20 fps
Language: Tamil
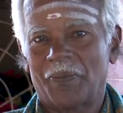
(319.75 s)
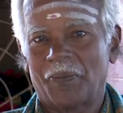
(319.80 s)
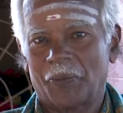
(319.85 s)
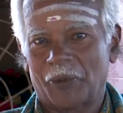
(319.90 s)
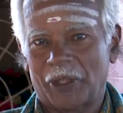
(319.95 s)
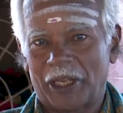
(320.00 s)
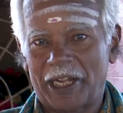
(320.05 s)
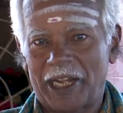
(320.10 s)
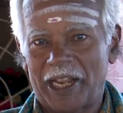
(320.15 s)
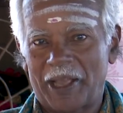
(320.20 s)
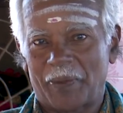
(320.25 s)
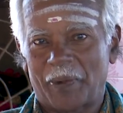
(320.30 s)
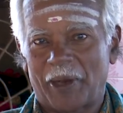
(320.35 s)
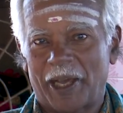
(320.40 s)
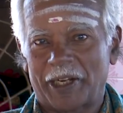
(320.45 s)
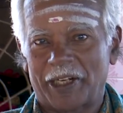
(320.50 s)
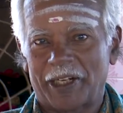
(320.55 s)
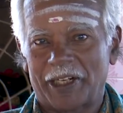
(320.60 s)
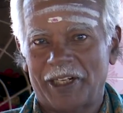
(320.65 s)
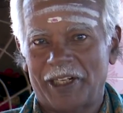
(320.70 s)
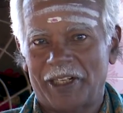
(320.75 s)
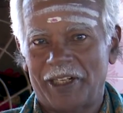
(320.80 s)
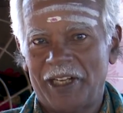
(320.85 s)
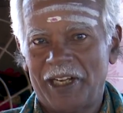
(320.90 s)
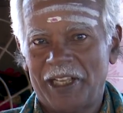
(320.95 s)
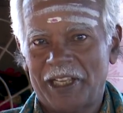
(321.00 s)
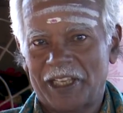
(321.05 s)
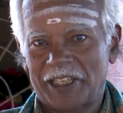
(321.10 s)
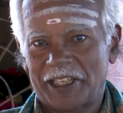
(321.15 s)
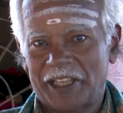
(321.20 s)
முதலிலே பாருங்கள்
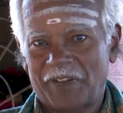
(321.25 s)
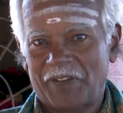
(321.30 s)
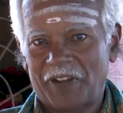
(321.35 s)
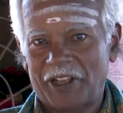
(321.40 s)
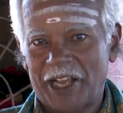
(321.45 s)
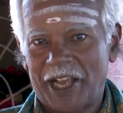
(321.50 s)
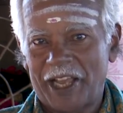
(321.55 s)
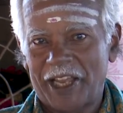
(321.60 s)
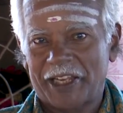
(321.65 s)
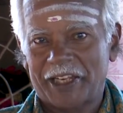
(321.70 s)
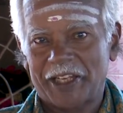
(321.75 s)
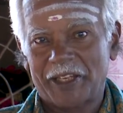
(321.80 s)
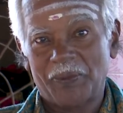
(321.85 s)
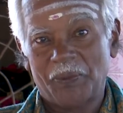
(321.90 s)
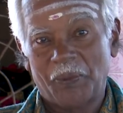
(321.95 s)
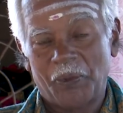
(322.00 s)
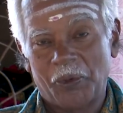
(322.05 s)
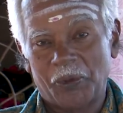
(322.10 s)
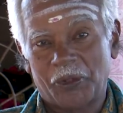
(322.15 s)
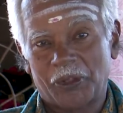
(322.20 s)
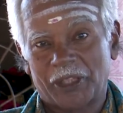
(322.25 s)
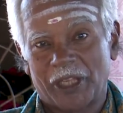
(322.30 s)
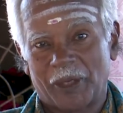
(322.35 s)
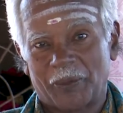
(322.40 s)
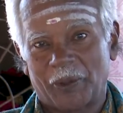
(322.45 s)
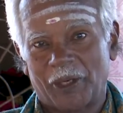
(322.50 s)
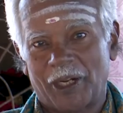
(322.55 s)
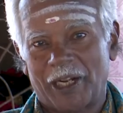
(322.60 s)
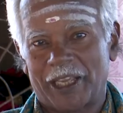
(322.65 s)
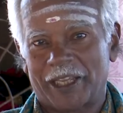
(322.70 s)
இங்கே விநாயகன் மூத்த
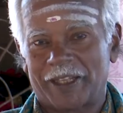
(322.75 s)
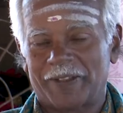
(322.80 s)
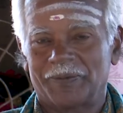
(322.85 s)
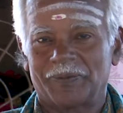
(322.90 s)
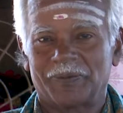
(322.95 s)
பிள்ளை